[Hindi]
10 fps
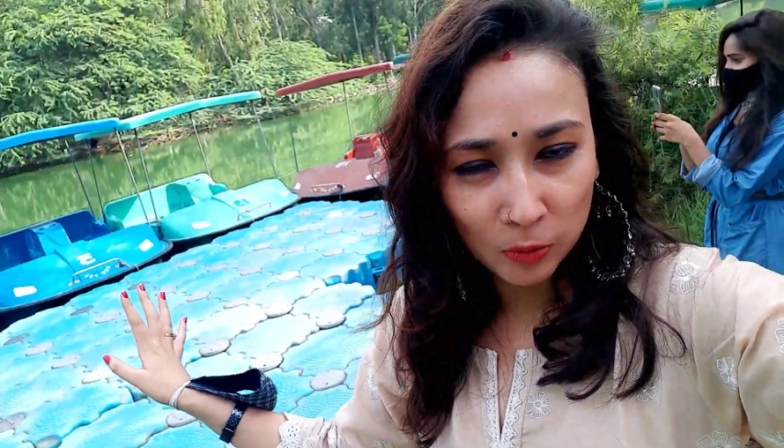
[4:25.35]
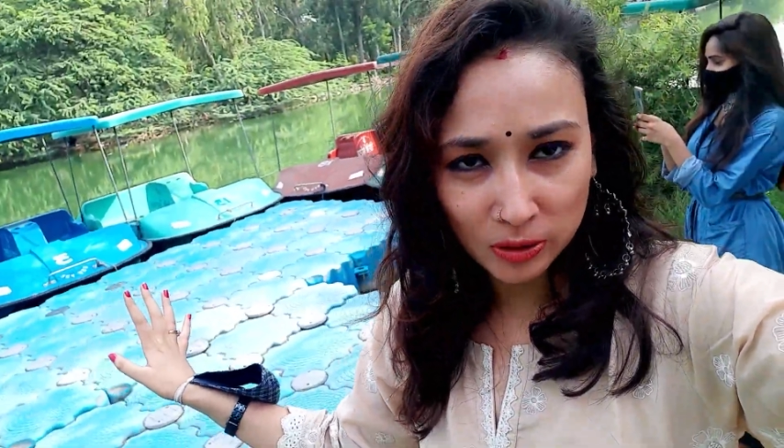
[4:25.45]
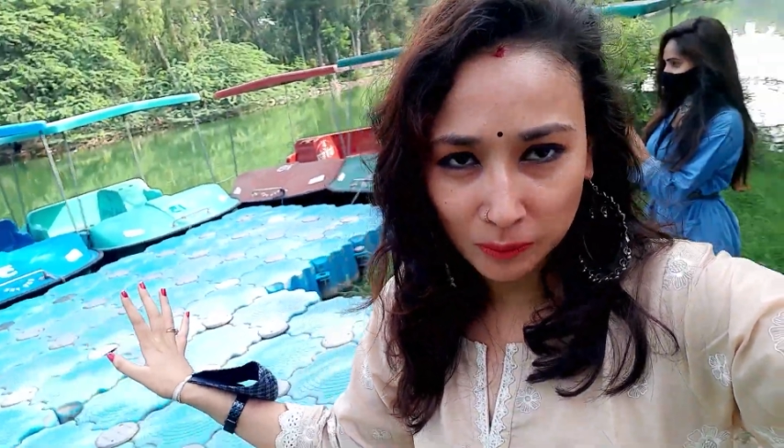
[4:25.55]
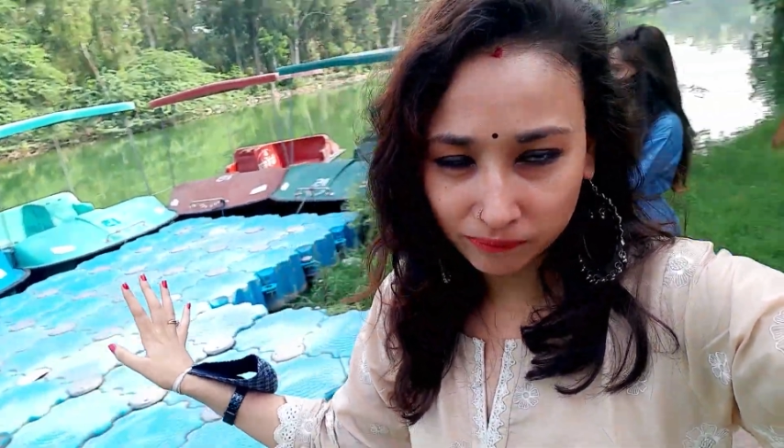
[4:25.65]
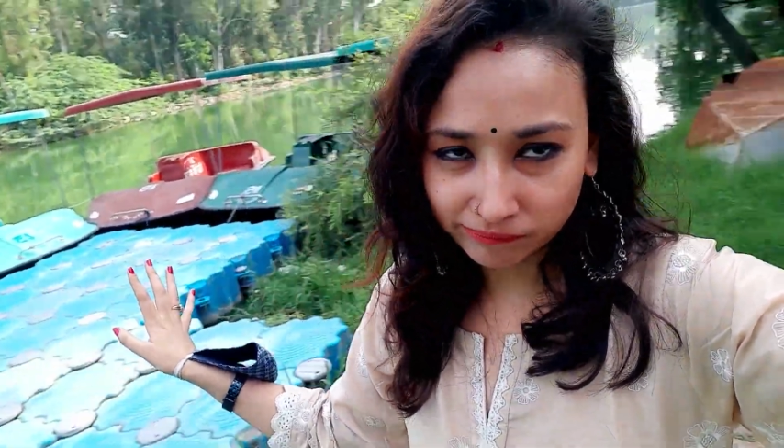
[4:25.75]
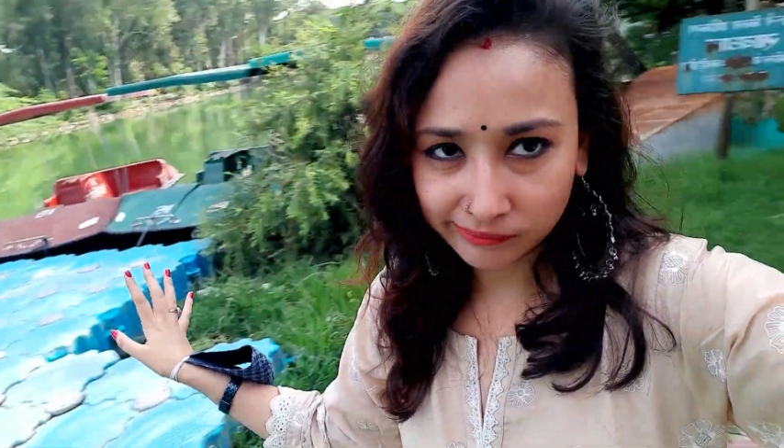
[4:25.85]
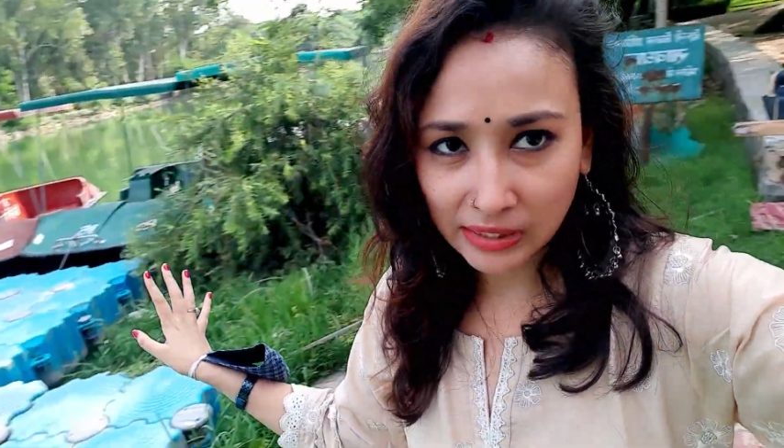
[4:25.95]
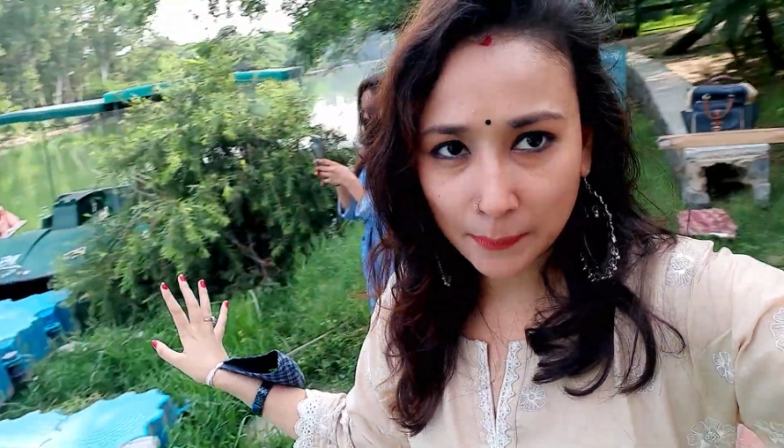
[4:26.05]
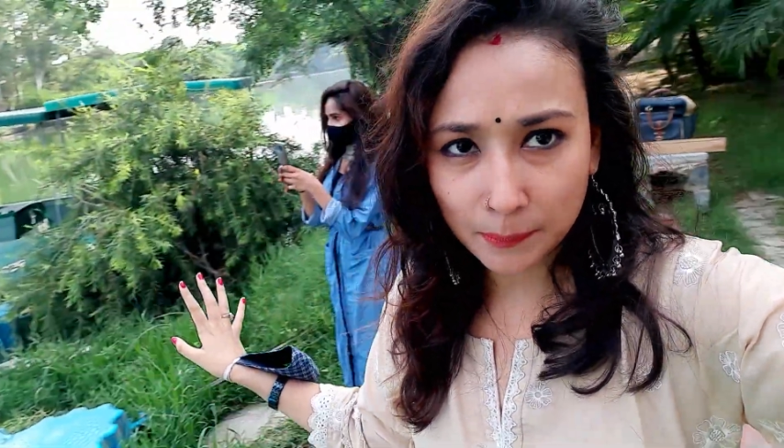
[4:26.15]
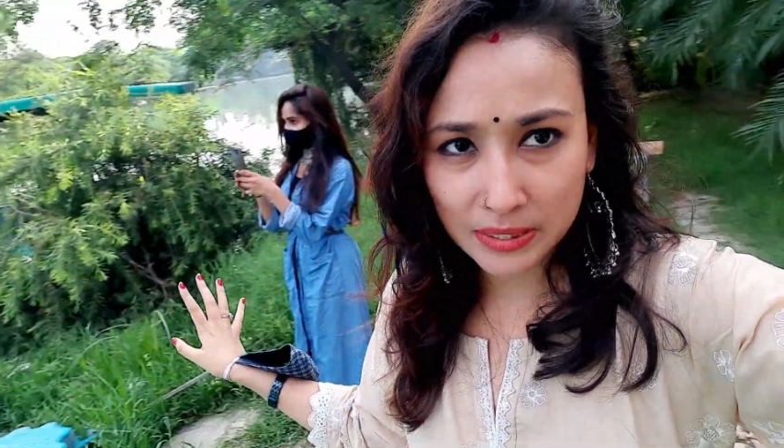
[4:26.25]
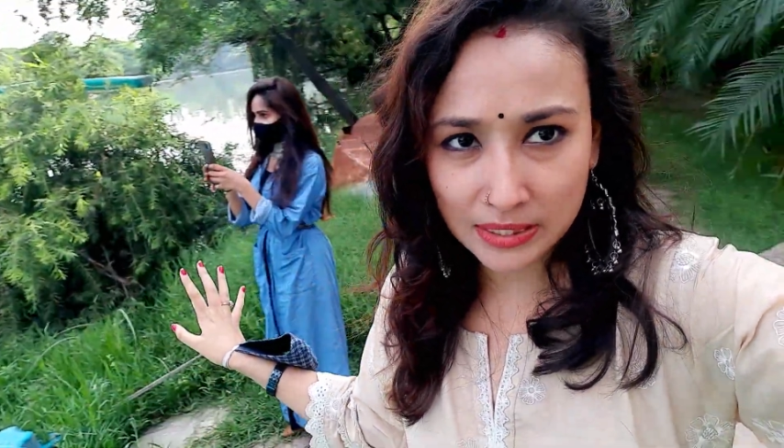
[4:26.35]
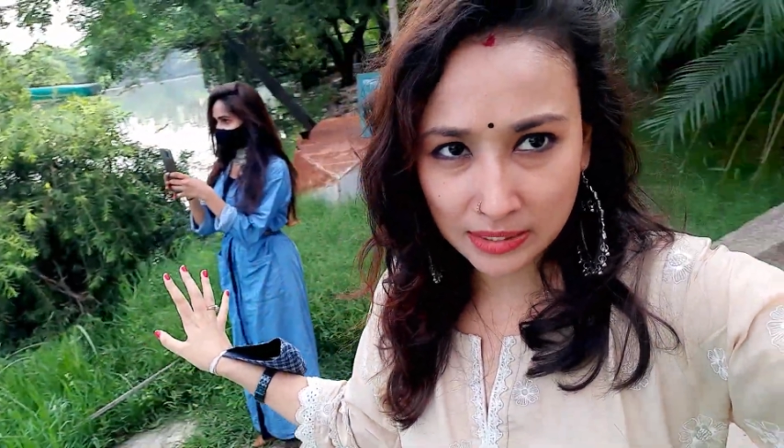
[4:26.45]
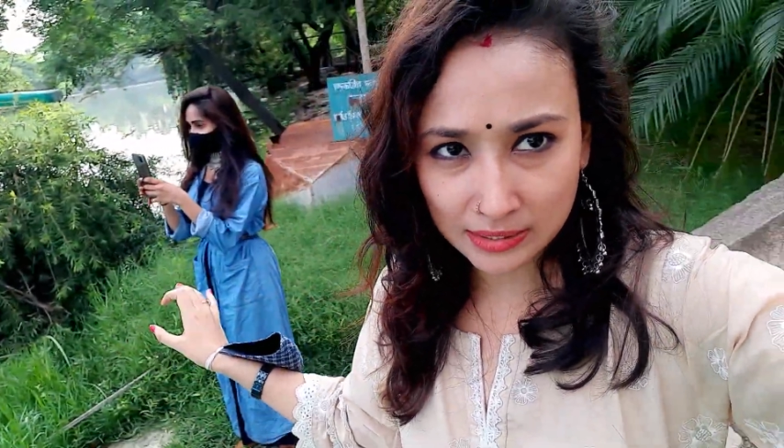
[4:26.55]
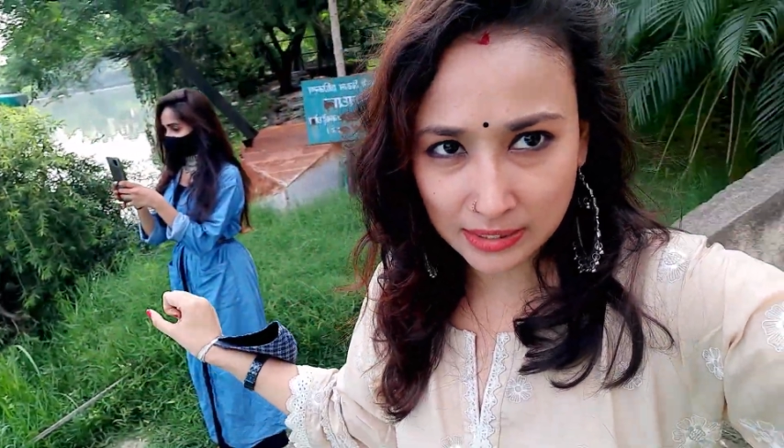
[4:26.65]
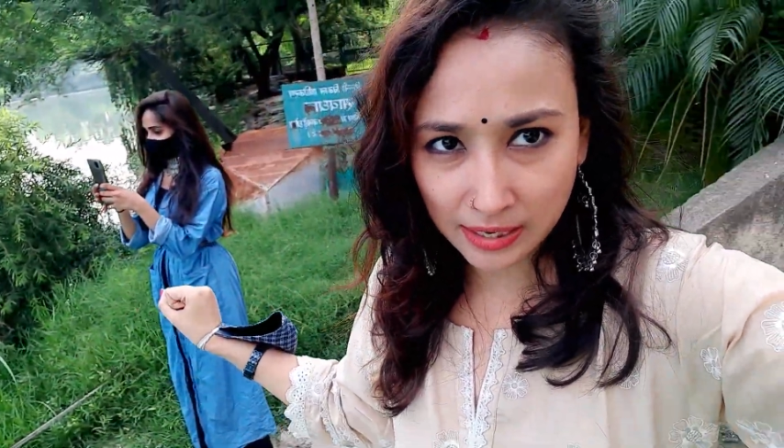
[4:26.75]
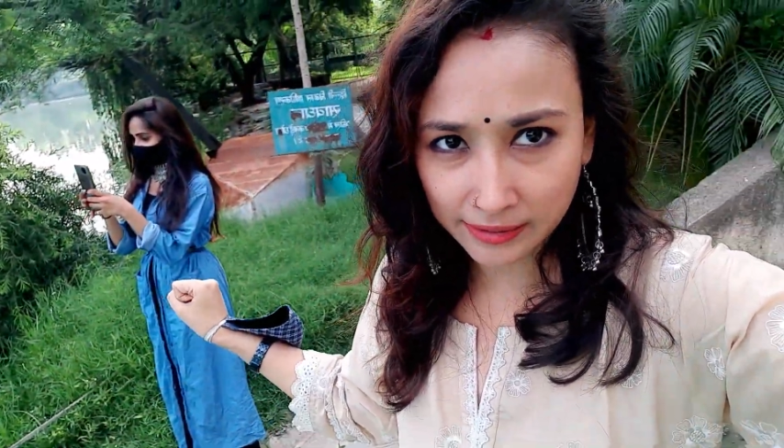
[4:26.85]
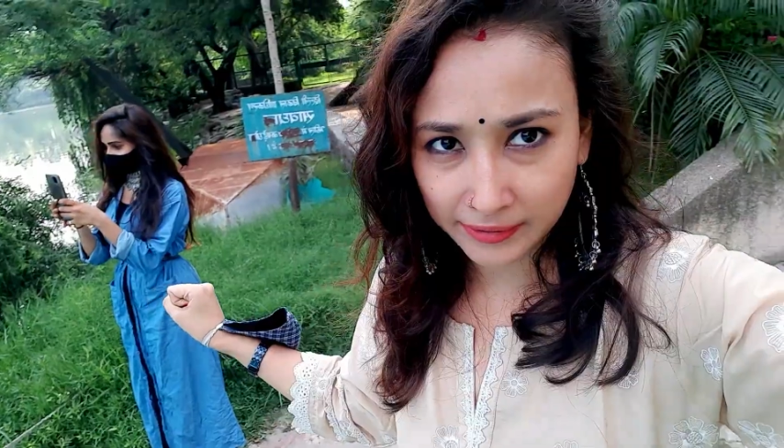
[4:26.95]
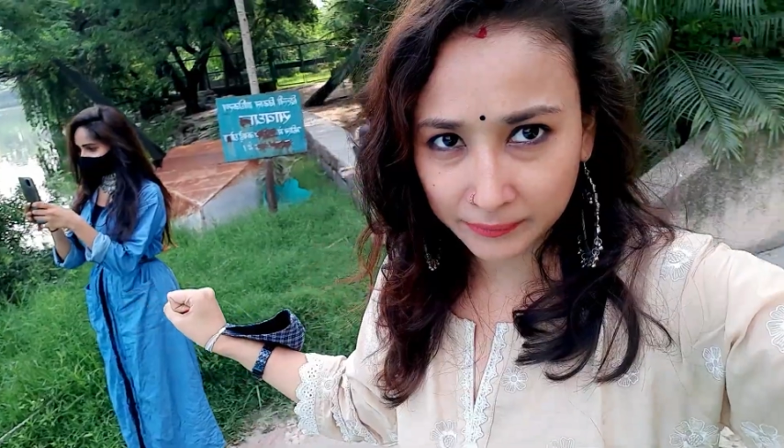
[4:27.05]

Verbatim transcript: मुझे बिजी नजर आ रहे